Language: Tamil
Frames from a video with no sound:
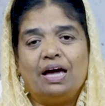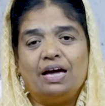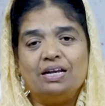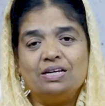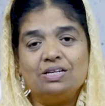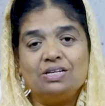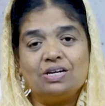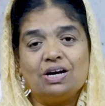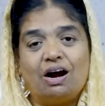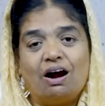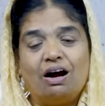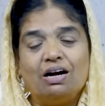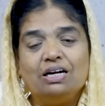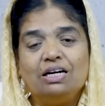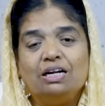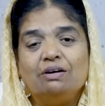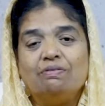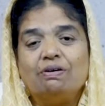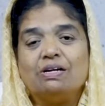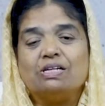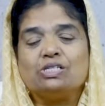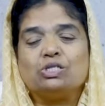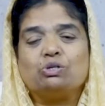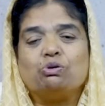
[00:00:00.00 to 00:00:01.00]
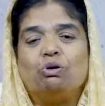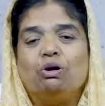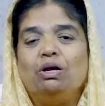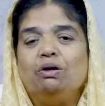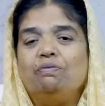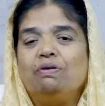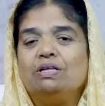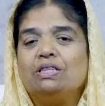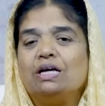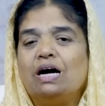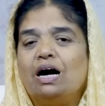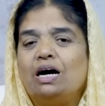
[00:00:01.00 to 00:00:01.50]
என்று ஆண்டவர்
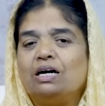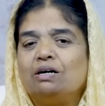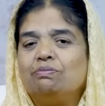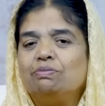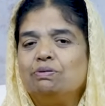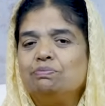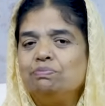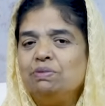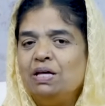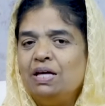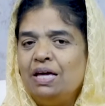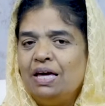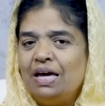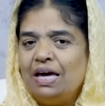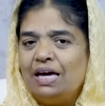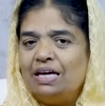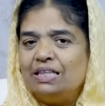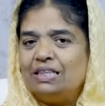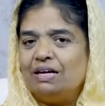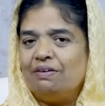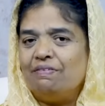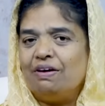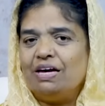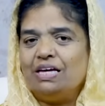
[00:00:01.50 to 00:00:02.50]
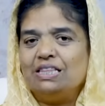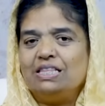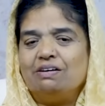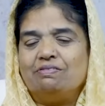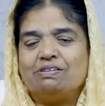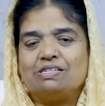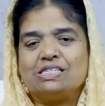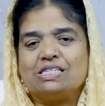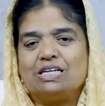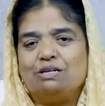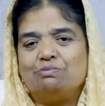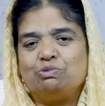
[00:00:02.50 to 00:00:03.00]
சொல்லுவதாகவும் இந்த வேத
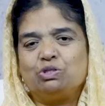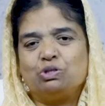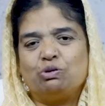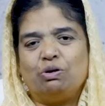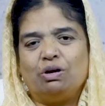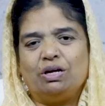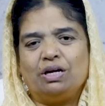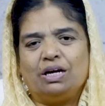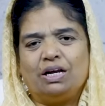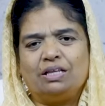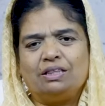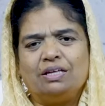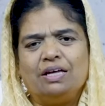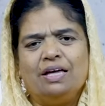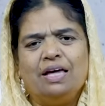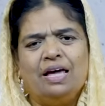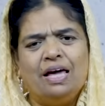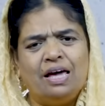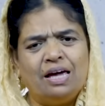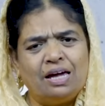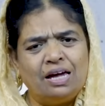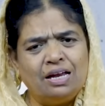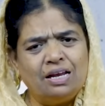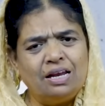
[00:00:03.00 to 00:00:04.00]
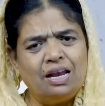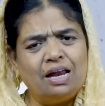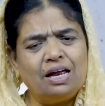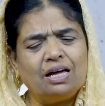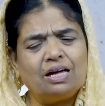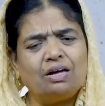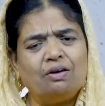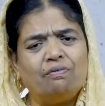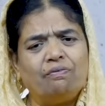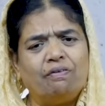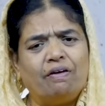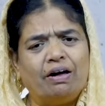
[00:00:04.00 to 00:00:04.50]
வசனம் சொல்லுகிறது
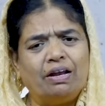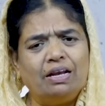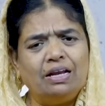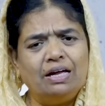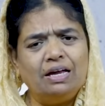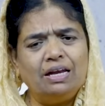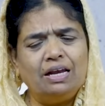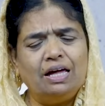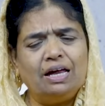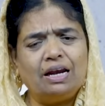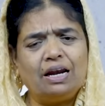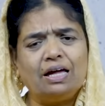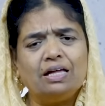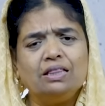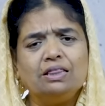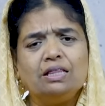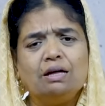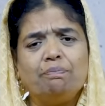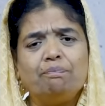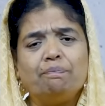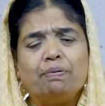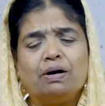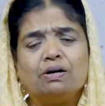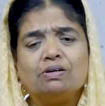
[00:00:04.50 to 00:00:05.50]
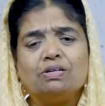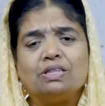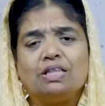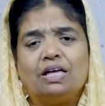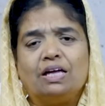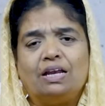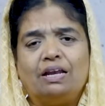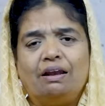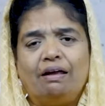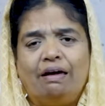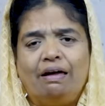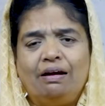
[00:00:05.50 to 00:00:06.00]
இன்றைக்கு வலி நிறைந்த
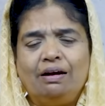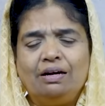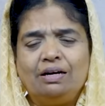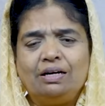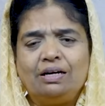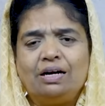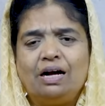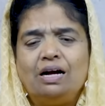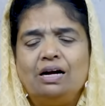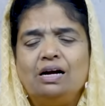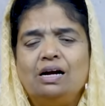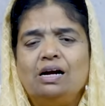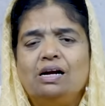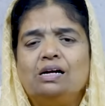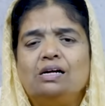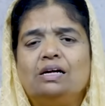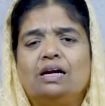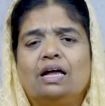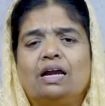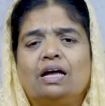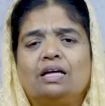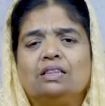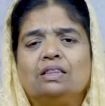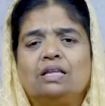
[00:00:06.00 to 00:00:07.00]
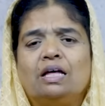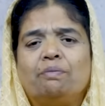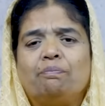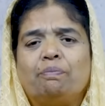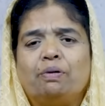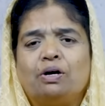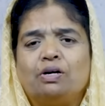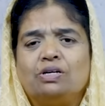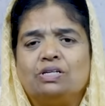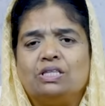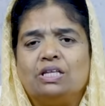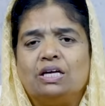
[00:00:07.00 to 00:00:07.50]
பகுதி நெருக்கங்கள் நிறைந்த
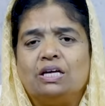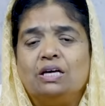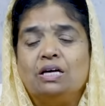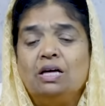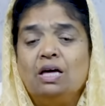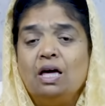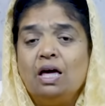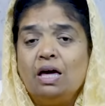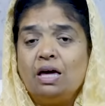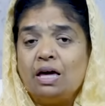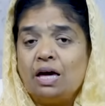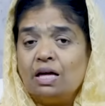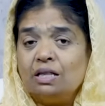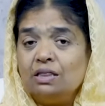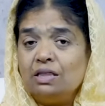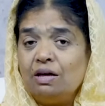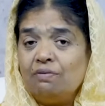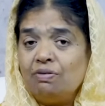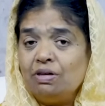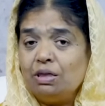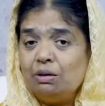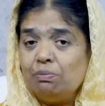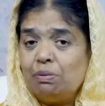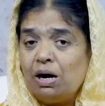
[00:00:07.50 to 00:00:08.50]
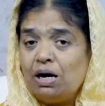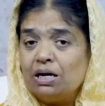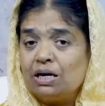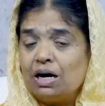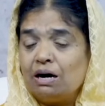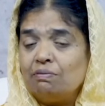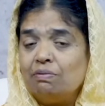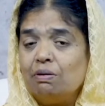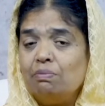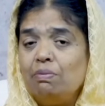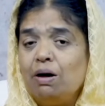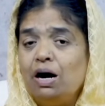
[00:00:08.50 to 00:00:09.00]
பகுதி எந்த விதமான
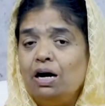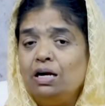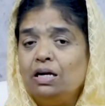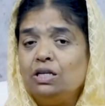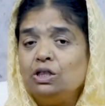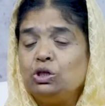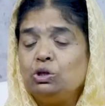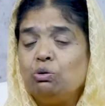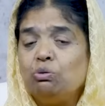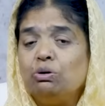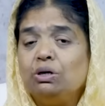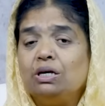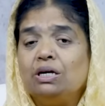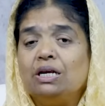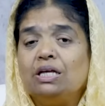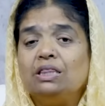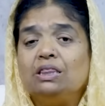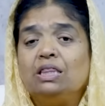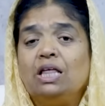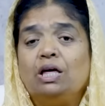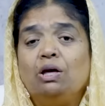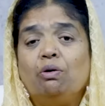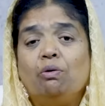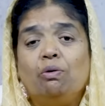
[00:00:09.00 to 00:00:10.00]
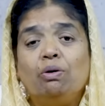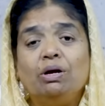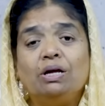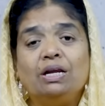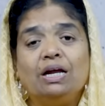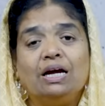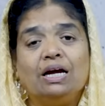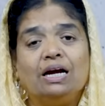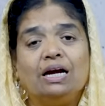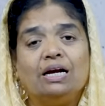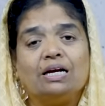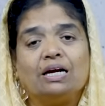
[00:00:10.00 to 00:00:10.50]
அவமானத்தோடு நிந்தையோடு
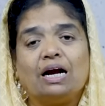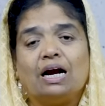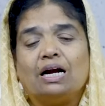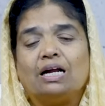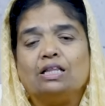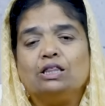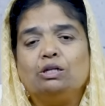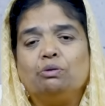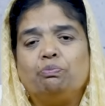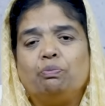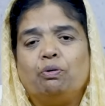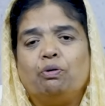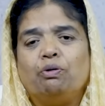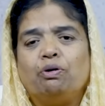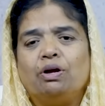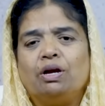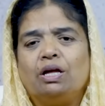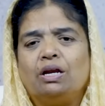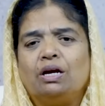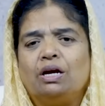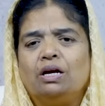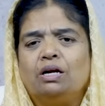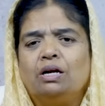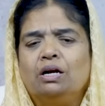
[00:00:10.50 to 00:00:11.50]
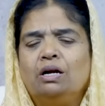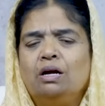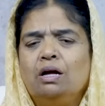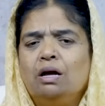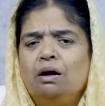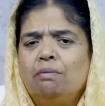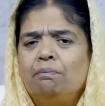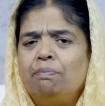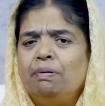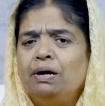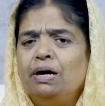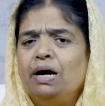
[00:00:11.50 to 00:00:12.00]
நீங்கள் கடந்து போகிறீர்கள்
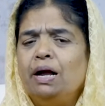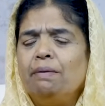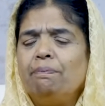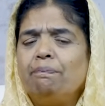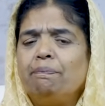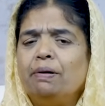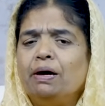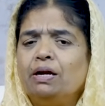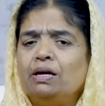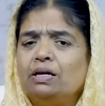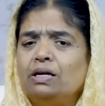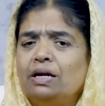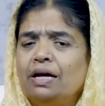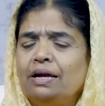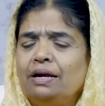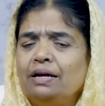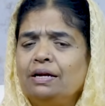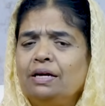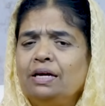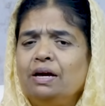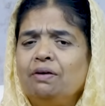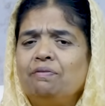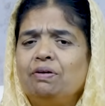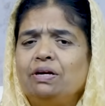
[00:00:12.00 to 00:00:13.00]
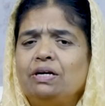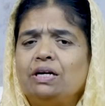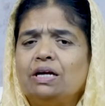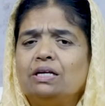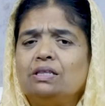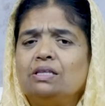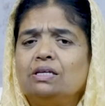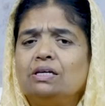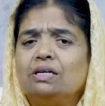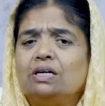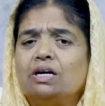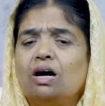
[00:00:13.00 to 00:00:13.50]
பிள்ளைப்பேறு
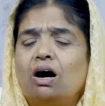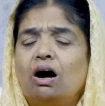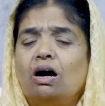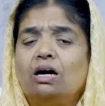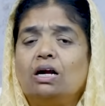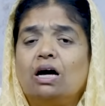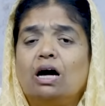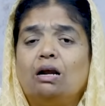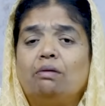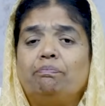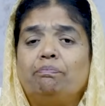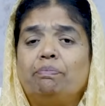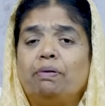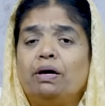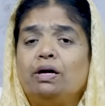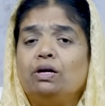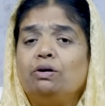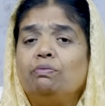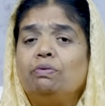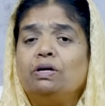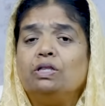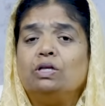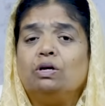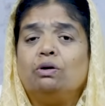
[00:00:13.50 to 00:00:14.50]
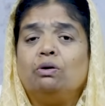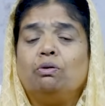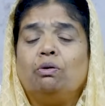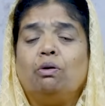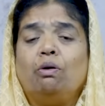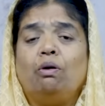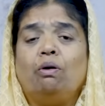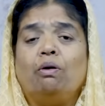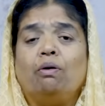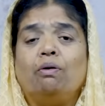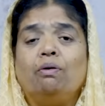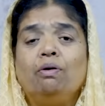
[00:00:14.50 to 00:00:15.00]
நெருங்கிவிட்டது ஆனால்
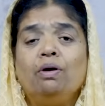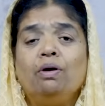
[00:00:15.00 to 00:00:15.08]
பெறுவதற்கோ